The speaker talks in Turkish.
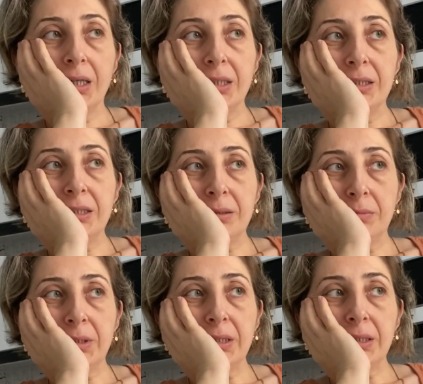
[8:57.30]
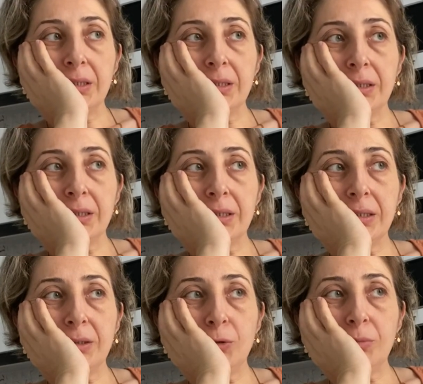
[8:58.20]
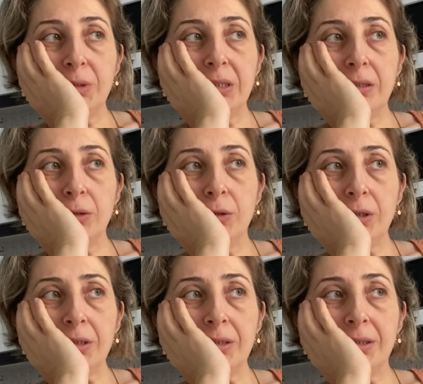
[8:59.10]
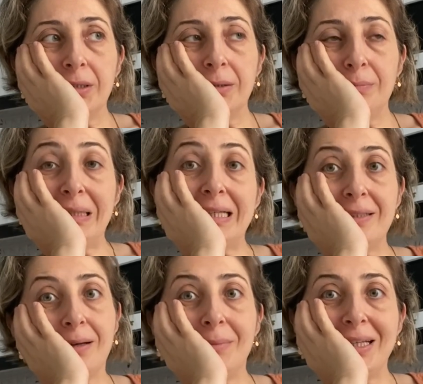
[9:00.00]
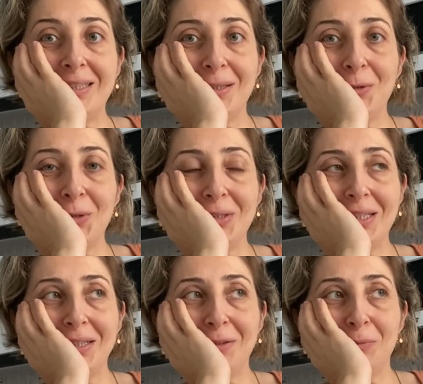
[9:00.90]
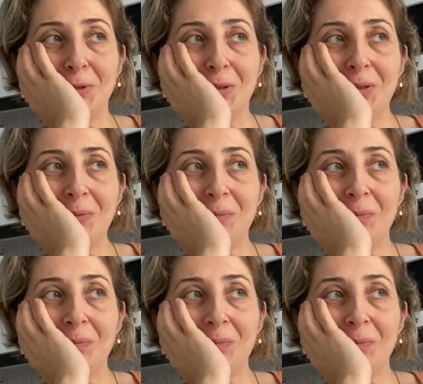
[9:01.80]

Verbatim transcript: Şimdi mıklıyor mıklıyor. Birazdan ben size gösteririm onu.